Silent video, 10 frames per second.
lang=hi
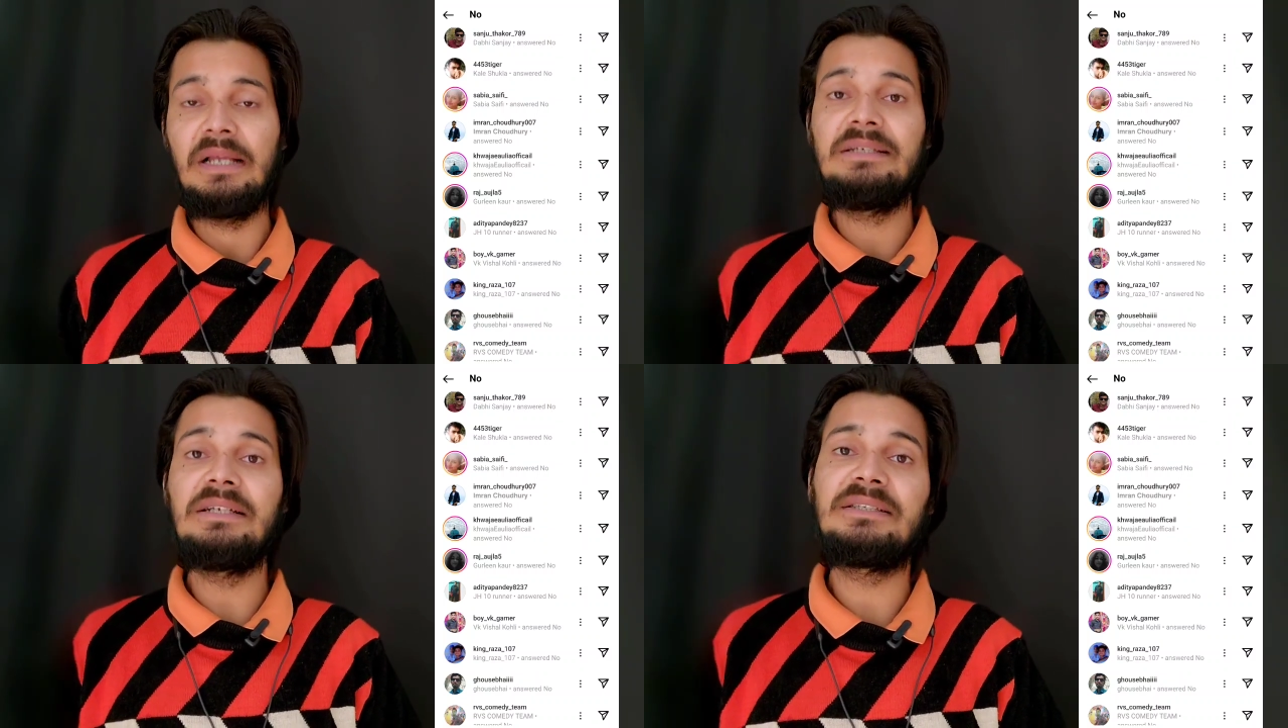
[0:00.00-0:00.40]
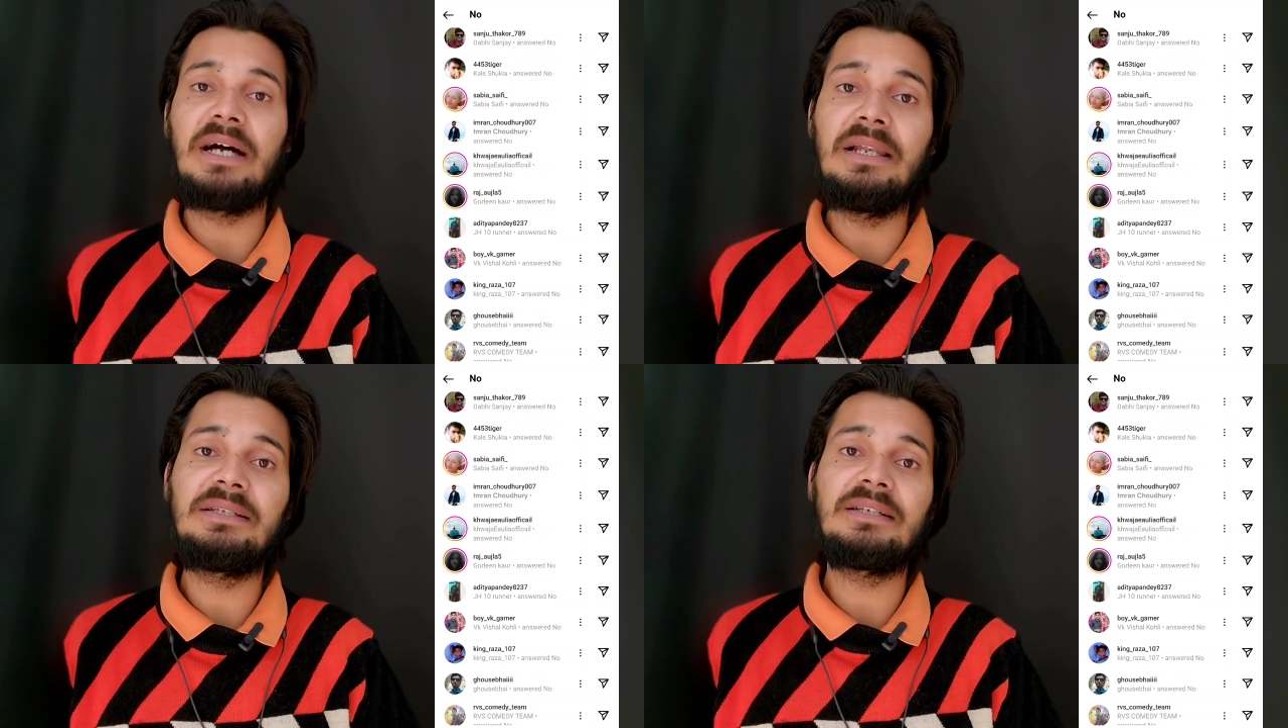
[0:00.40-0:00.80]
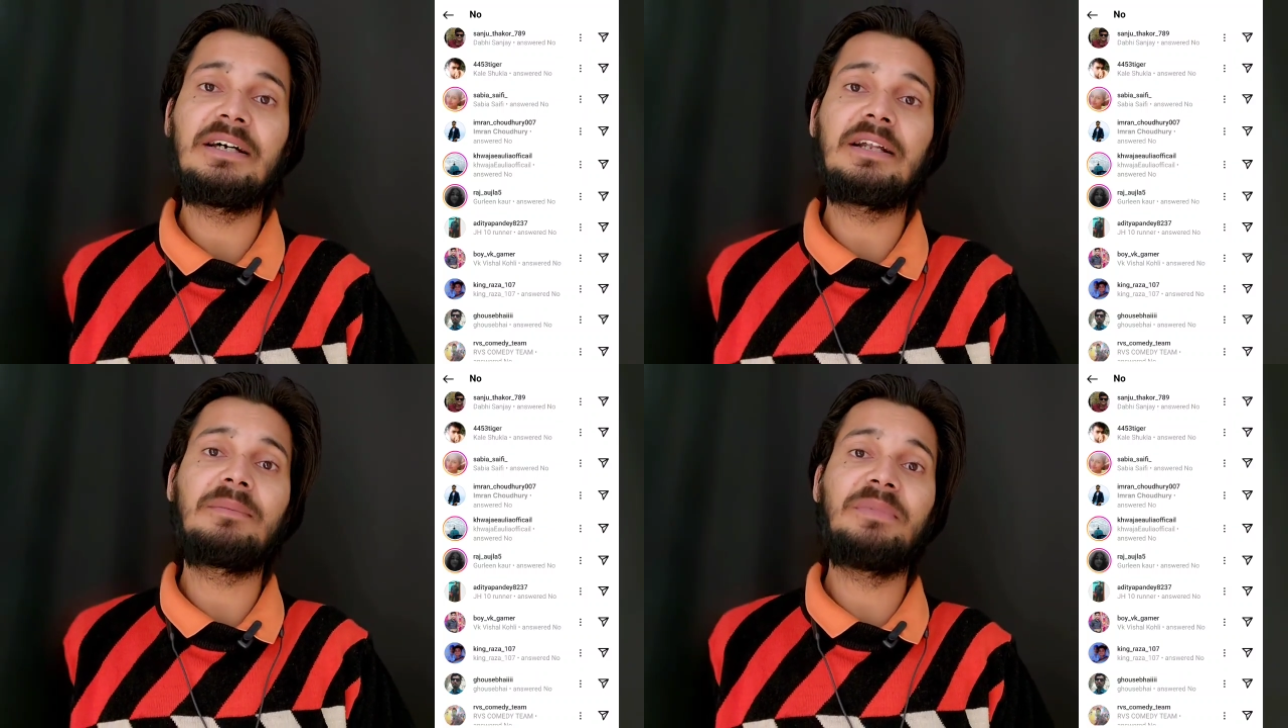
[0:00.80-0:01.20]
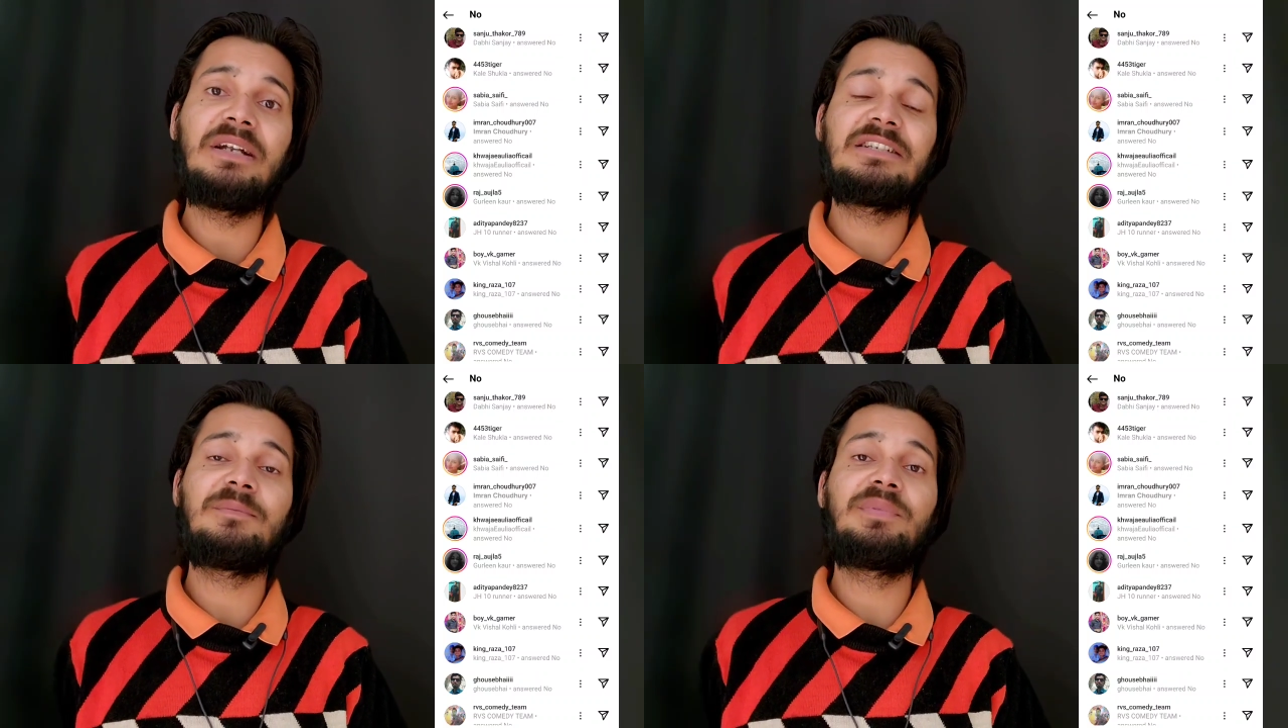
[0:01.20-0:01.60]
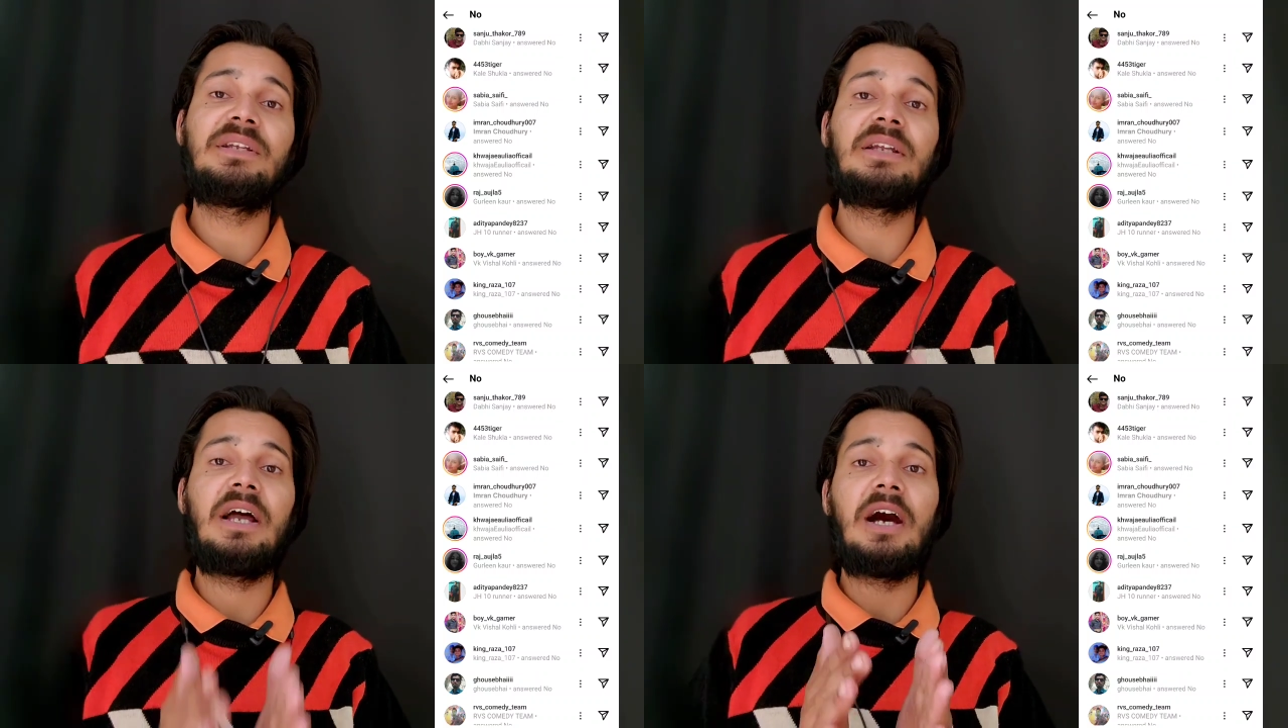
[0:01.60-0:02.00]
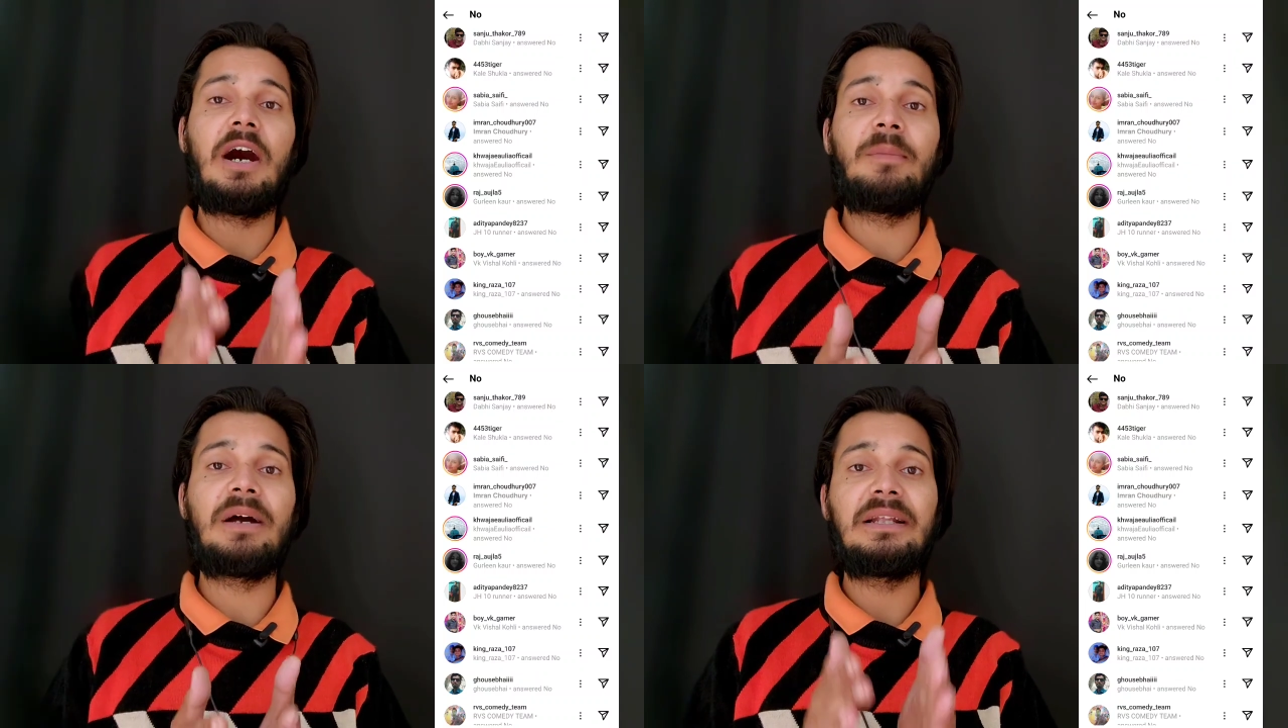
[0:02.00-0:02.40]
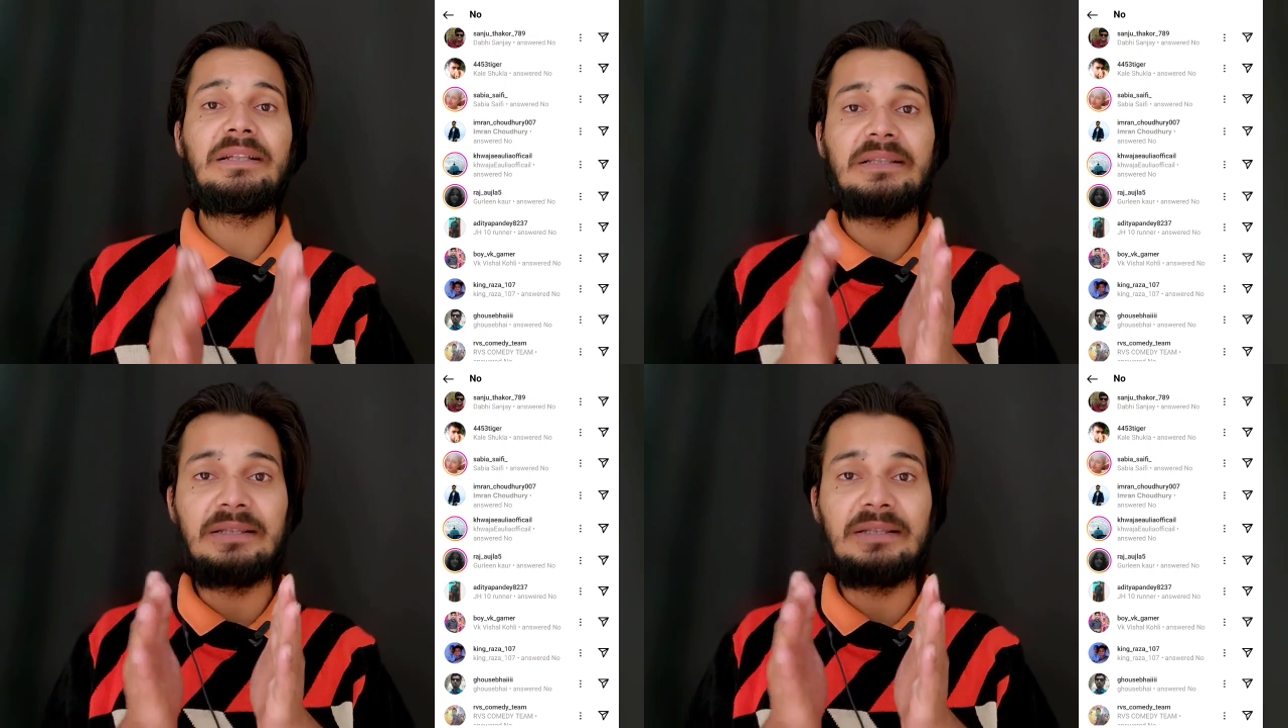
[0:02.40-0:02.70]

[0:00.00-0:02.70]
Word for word: ये चालीस हज़ार मिनट्स भी हमारे